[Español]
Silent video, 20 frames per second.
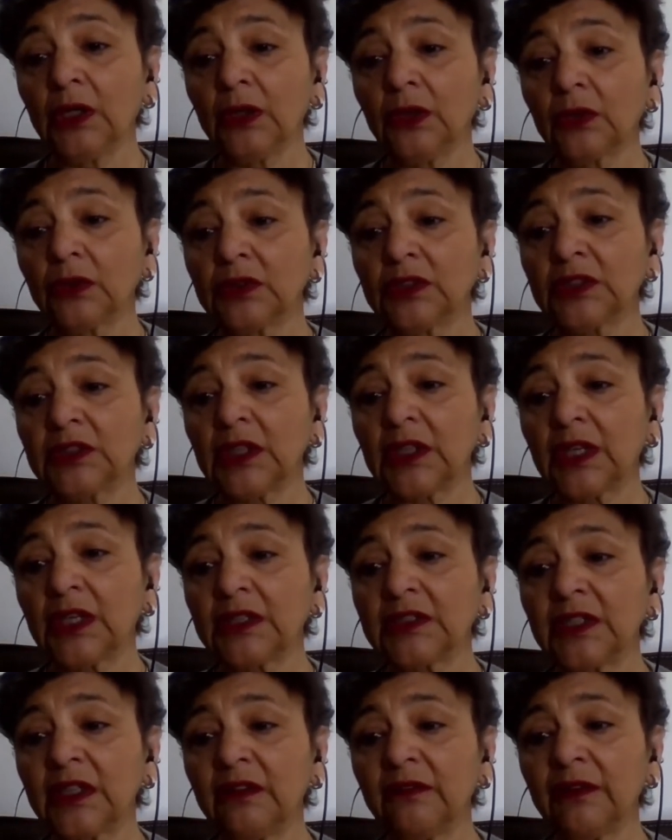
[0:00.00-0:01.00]
Entonces,
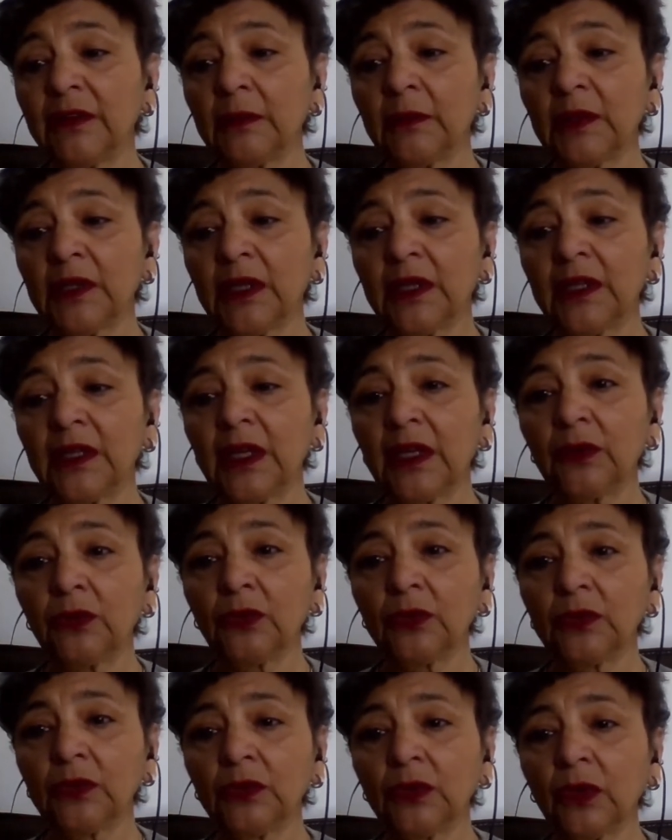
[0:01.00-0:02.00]
al hacer enfermedad de
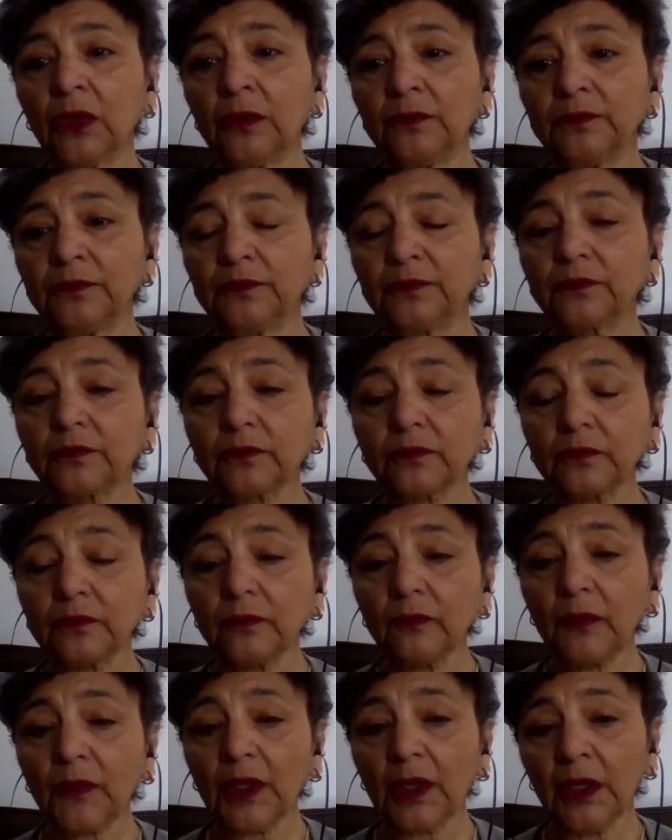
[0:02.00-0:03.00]
adulto,
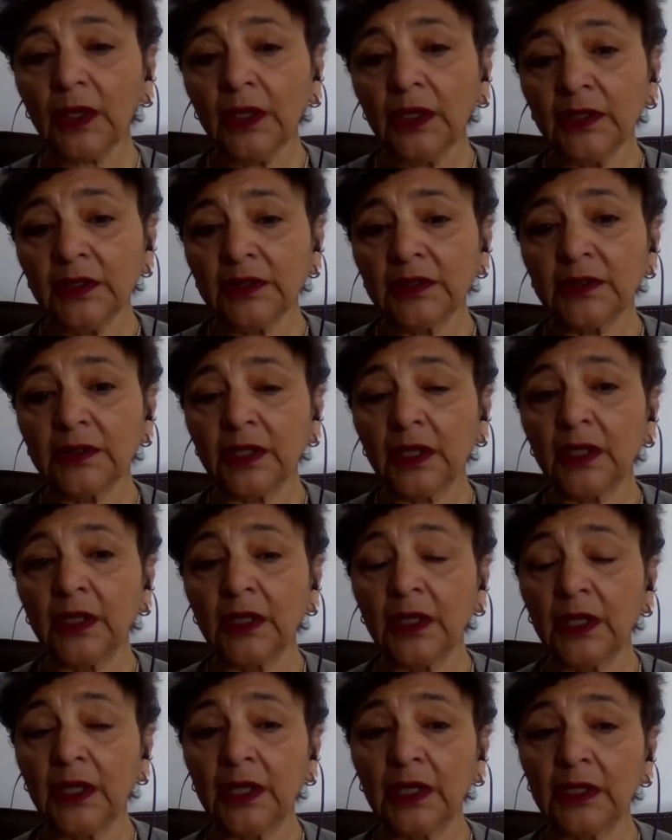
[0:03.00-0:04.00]

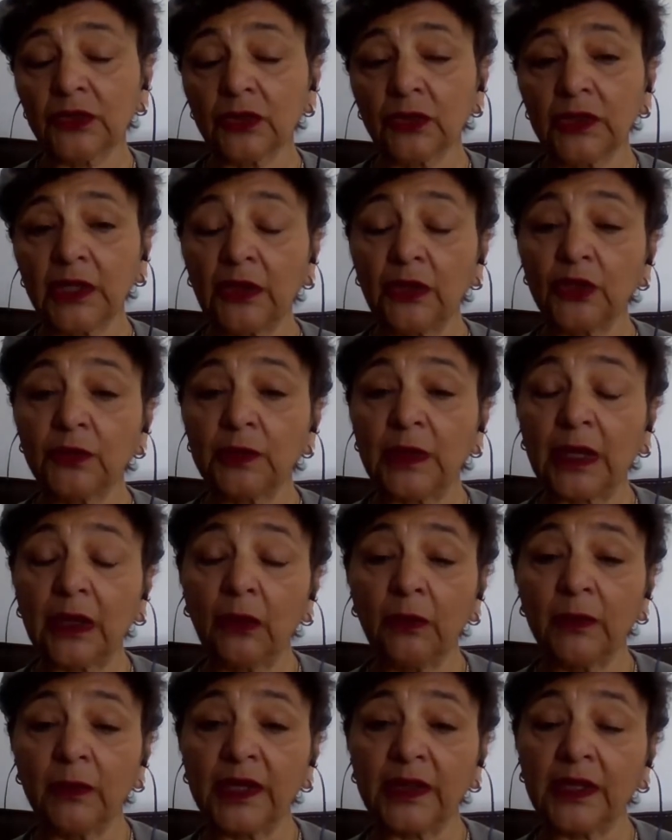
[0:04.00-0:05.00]
este, eso ya nos va
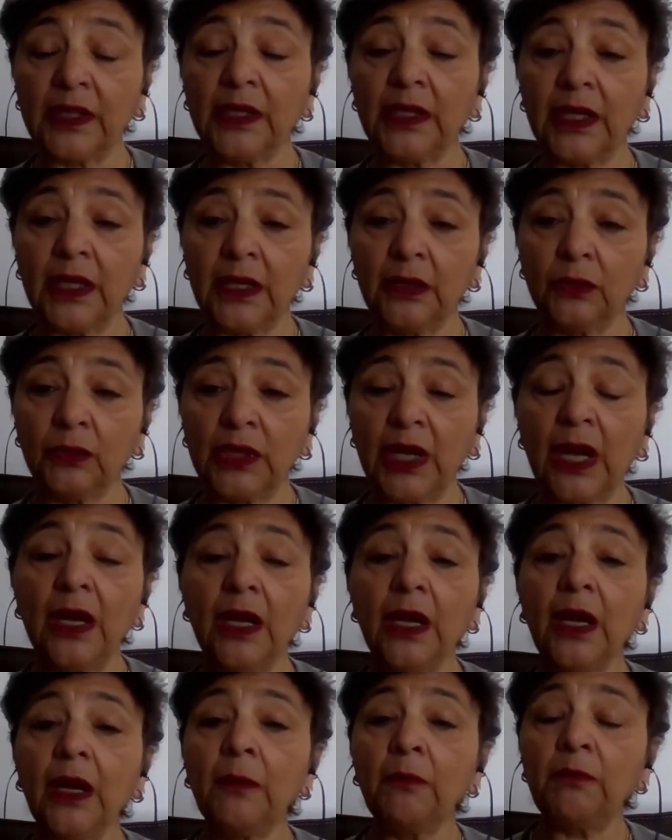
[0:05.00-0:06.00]
a convertir en
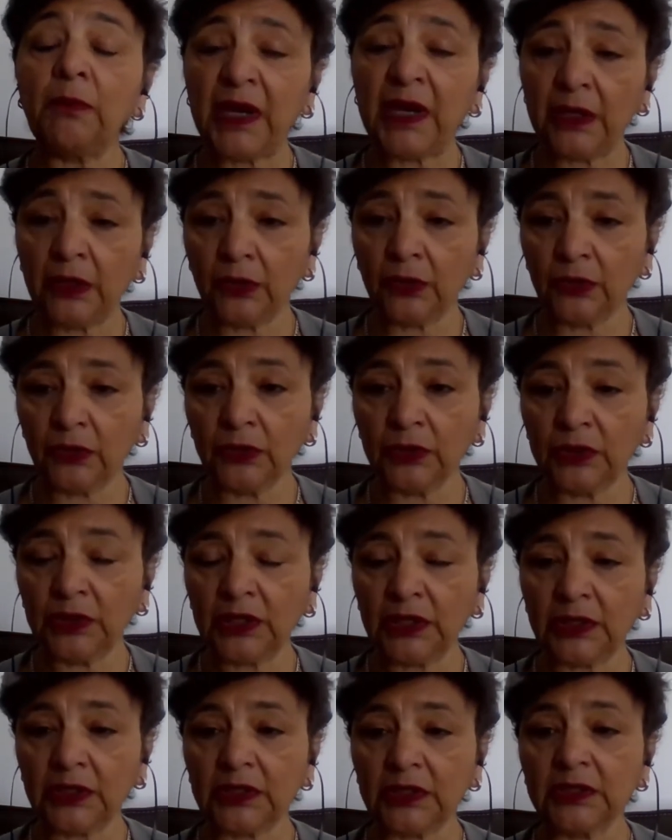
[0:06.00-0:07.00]
una
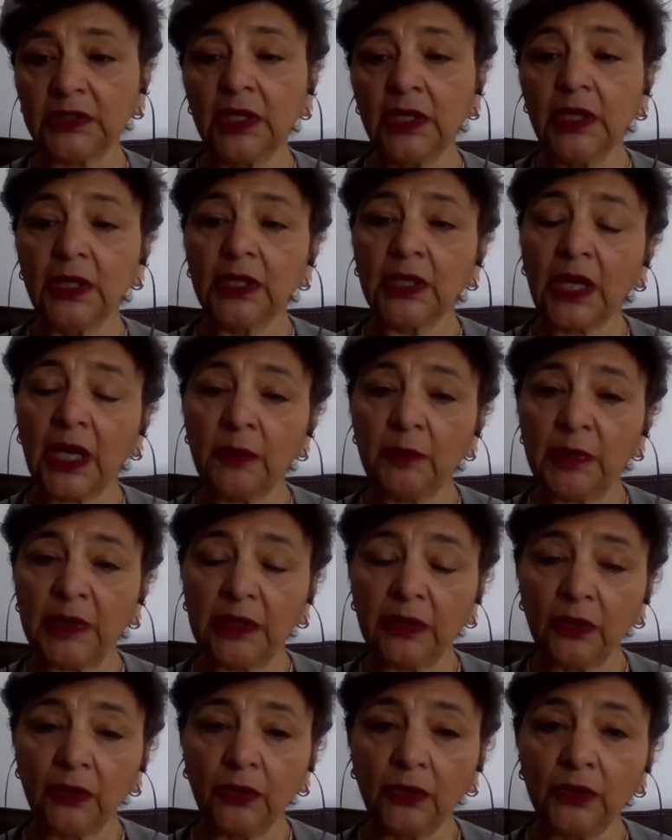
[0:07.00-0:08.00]
periodontitis, que hay
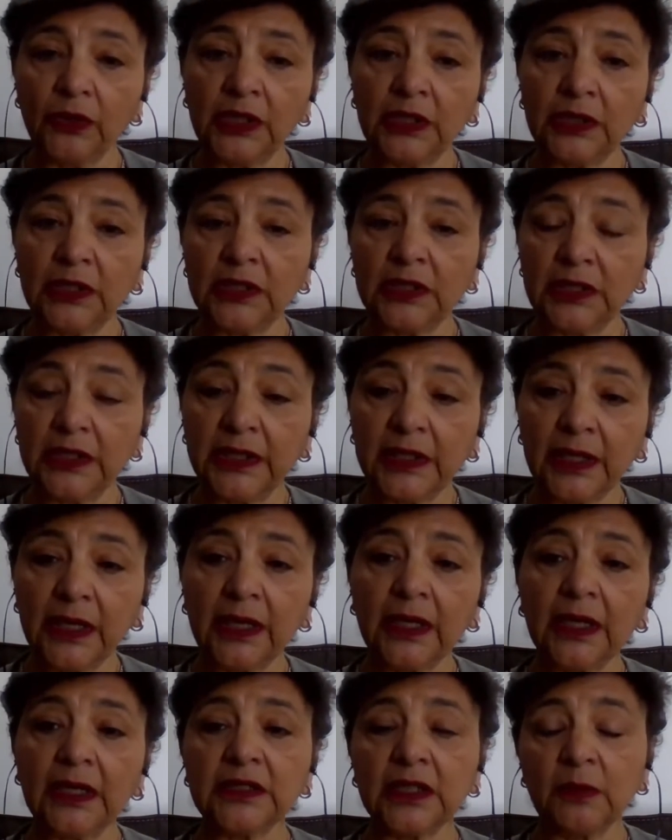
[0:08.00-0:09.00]
periodontitis
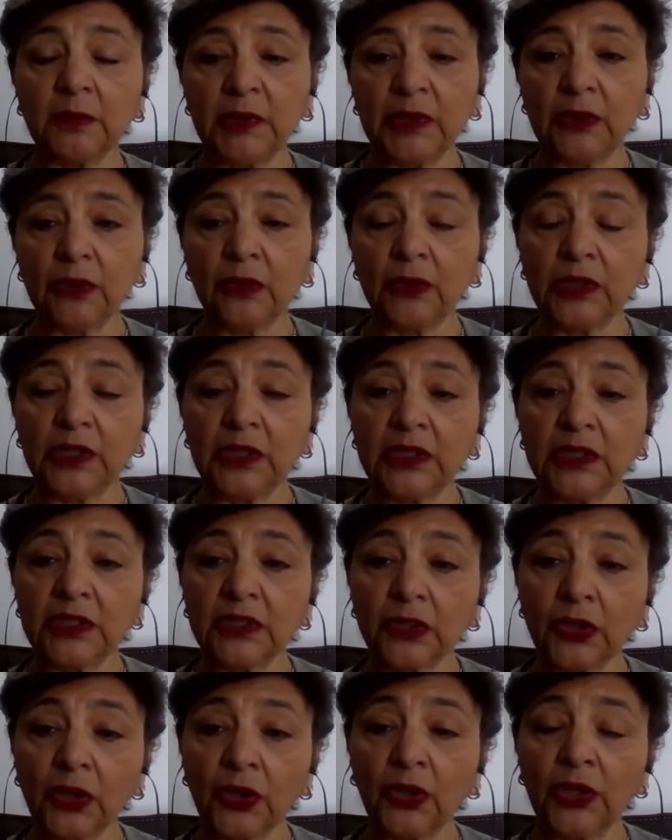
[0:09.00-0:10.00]
ligeras, hay
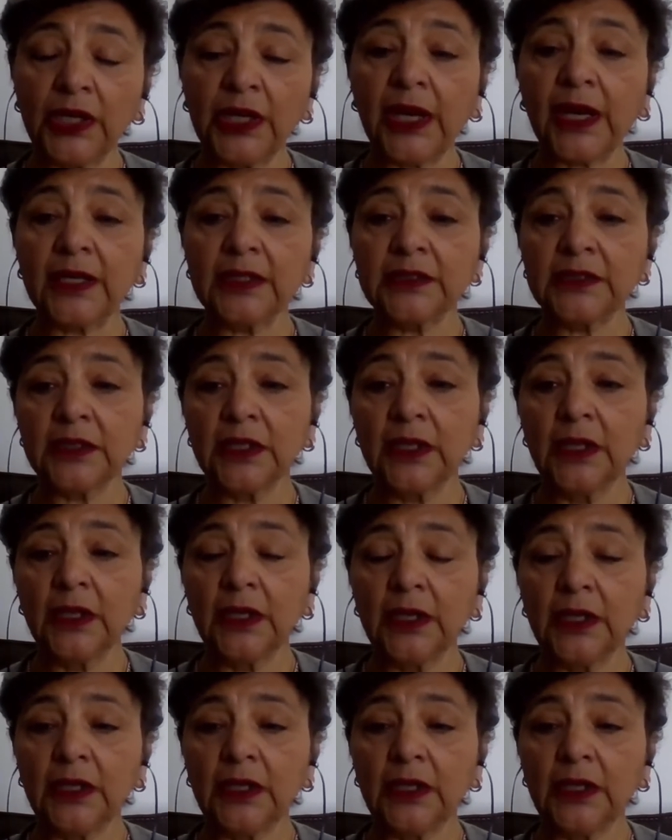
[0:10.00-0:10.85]
periodontitis crónicas